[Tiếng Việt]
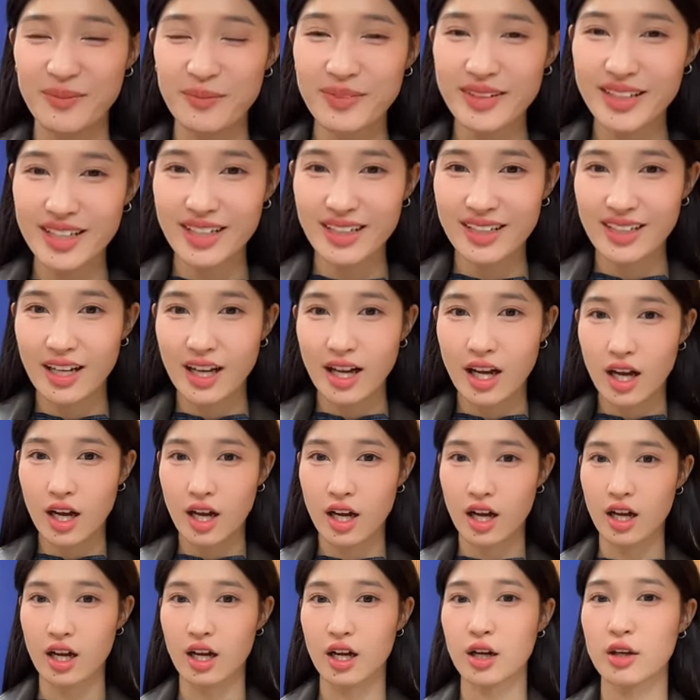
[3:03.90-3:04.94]
có mấy uh,
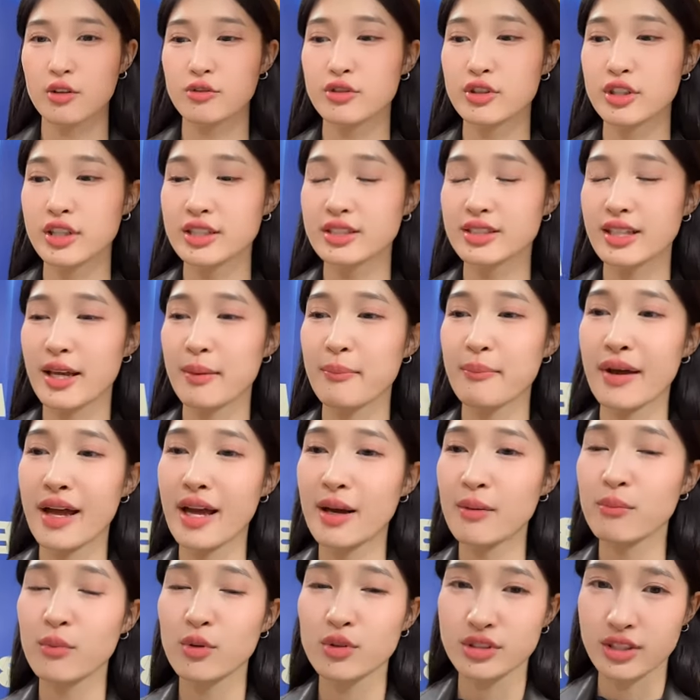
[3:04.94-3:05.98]
ờ, Phương Nhi sẽ
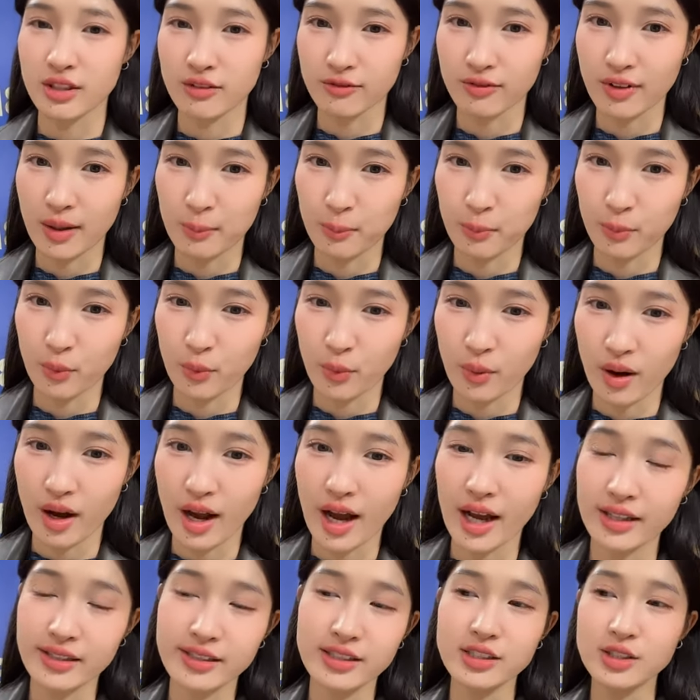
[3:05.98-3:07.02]
mang bộ sản phẩm của
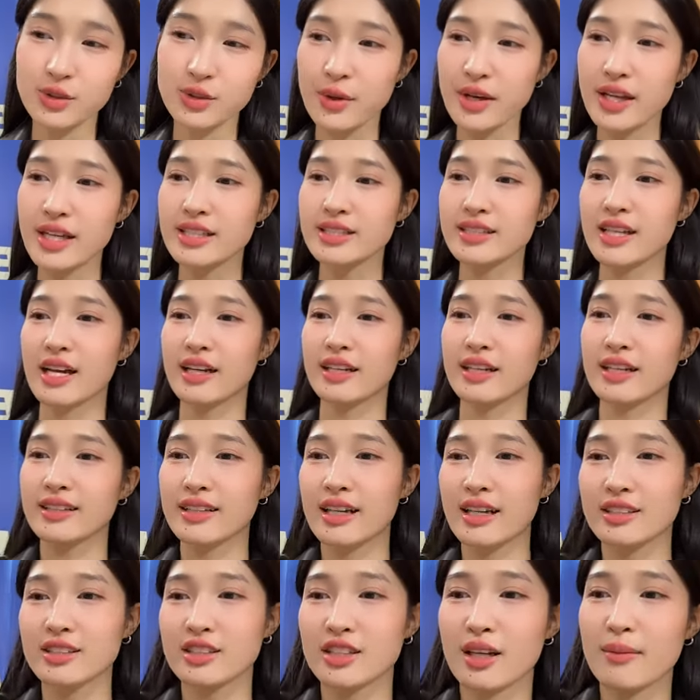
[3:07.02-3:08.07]
Artistry sang
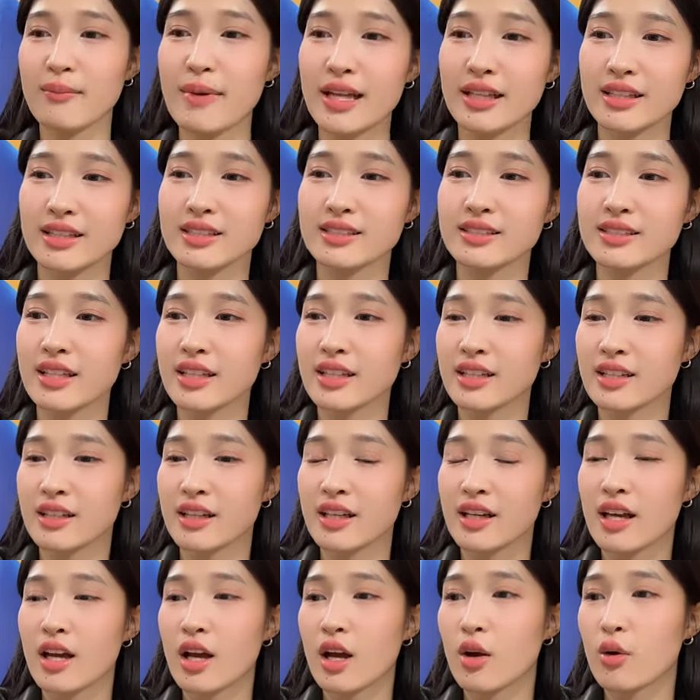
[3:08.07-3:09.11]
để tặng cho các bạn thí sinh
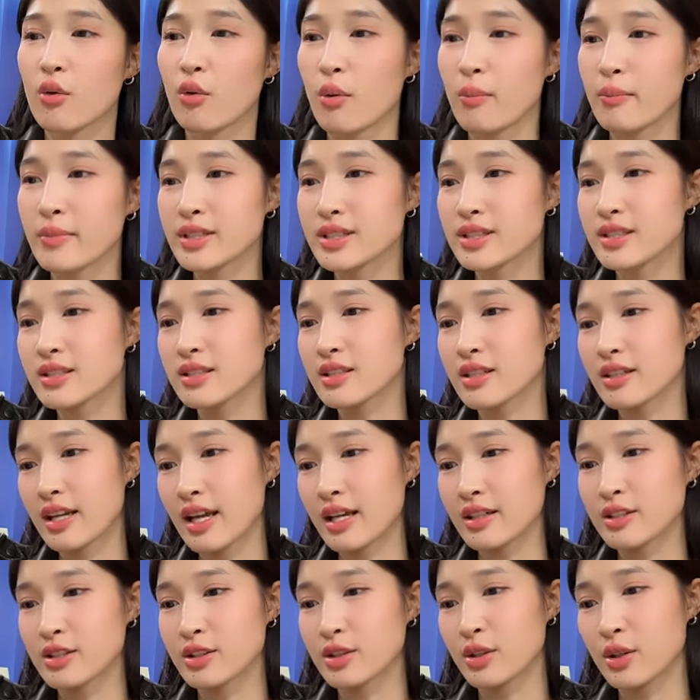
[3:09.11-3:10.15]
của Miss
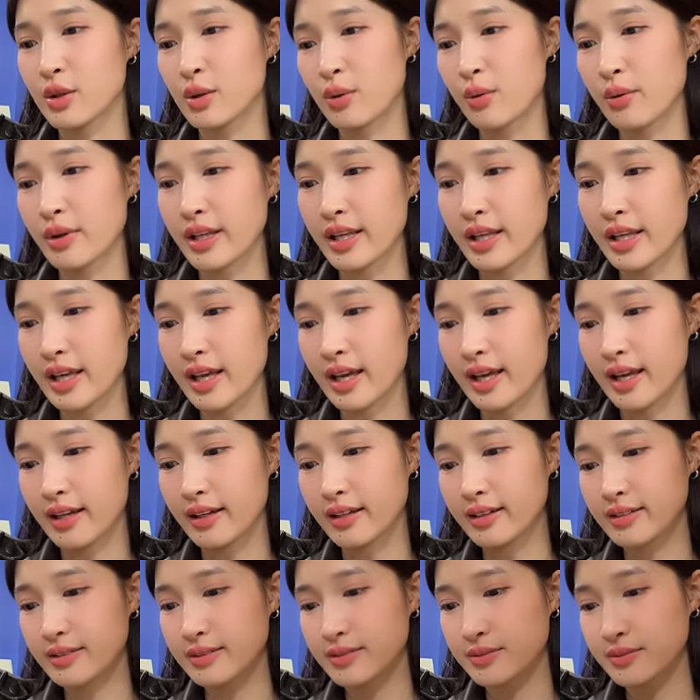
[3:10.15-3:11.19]
International nha
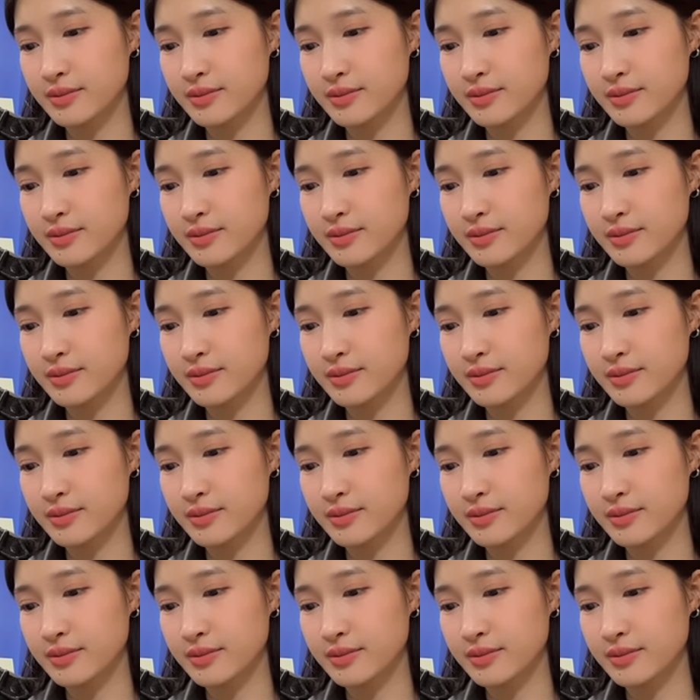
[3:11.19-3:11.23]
